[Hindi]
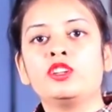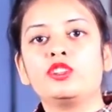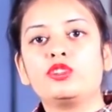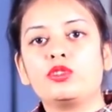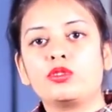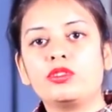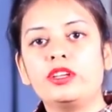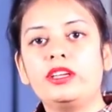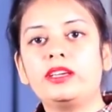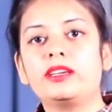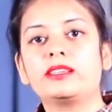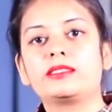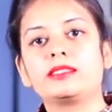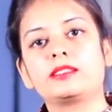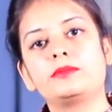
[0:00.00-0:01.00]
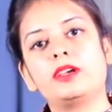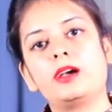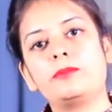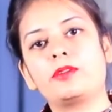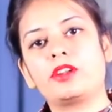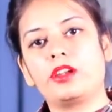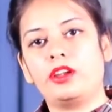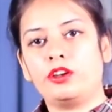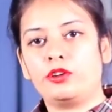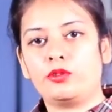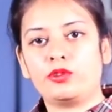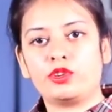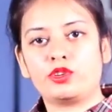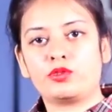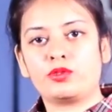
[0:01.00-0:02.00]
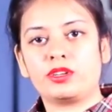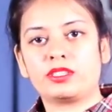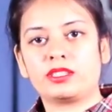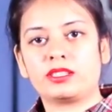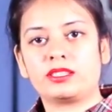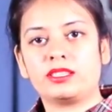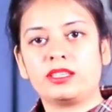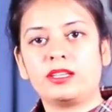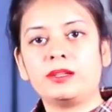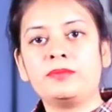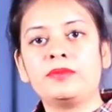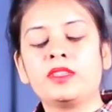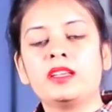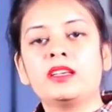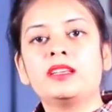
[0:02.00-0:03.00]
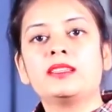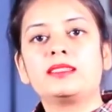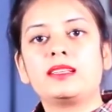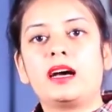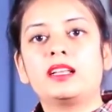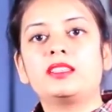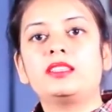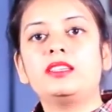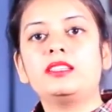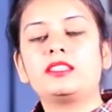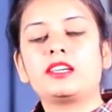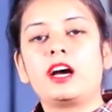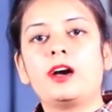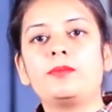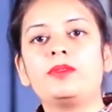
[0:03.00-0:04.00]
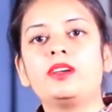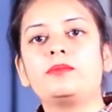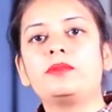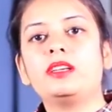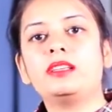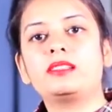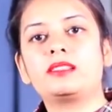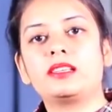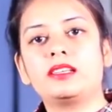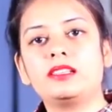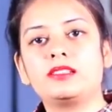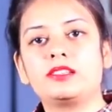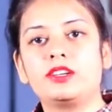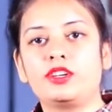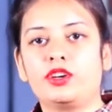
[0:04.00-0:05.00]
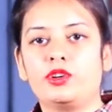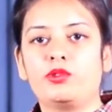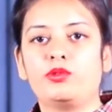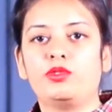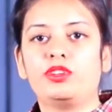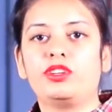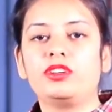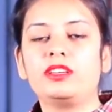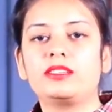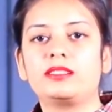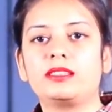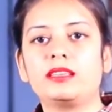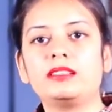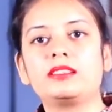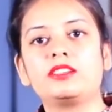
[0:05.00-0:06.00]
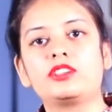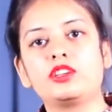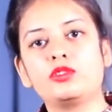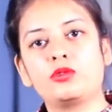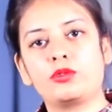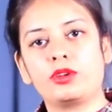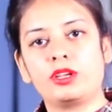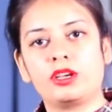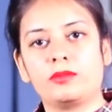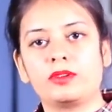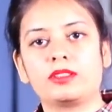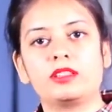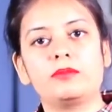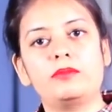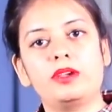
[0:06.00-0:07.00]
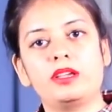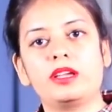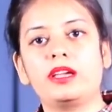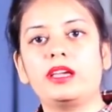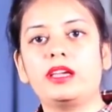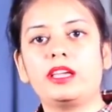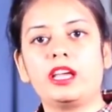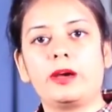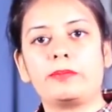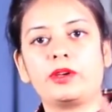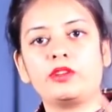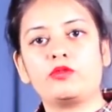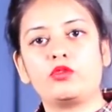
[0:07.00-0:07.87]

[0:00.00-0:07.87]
दोनों ही केसेस में आप ट्रेड नोट इशू कर सकते हैं साथ ही जहाँ पे आपकी सेल्स रिटर्न हुई क्योंकि सेल्स रिटर्न होने का मतलब भी यही है कि आपकी